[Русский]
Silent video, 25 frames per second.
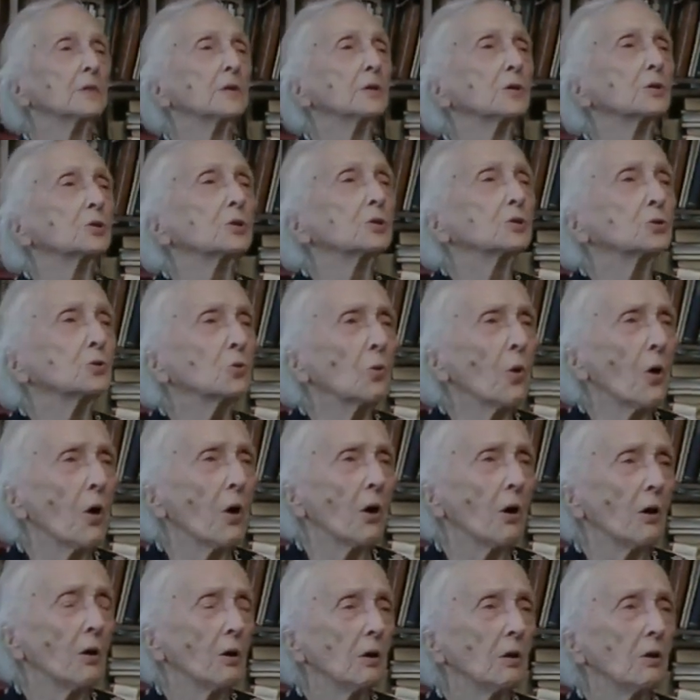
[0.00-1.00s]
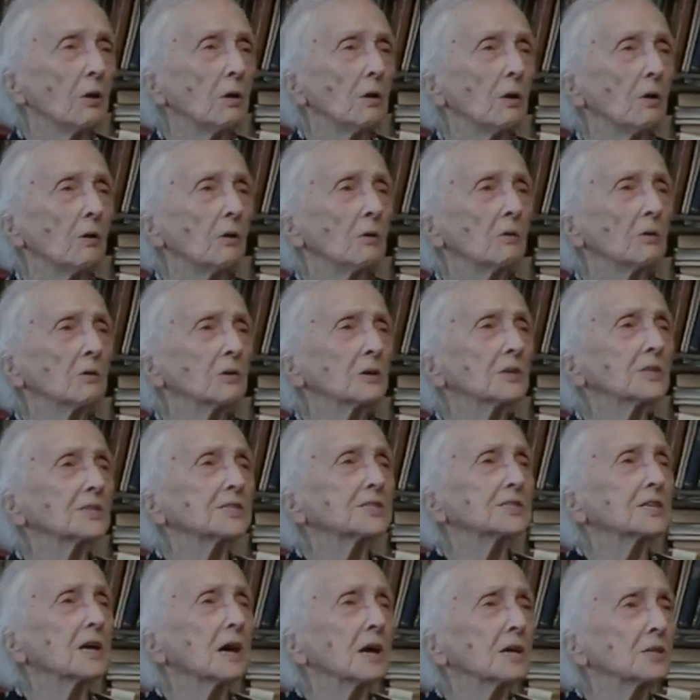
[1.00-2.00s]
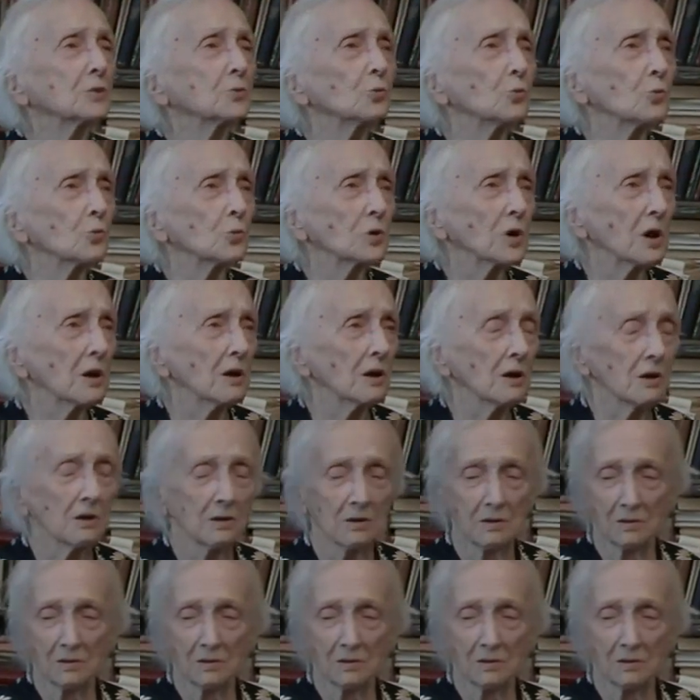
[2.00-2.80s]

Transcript: ты что? бородскадура.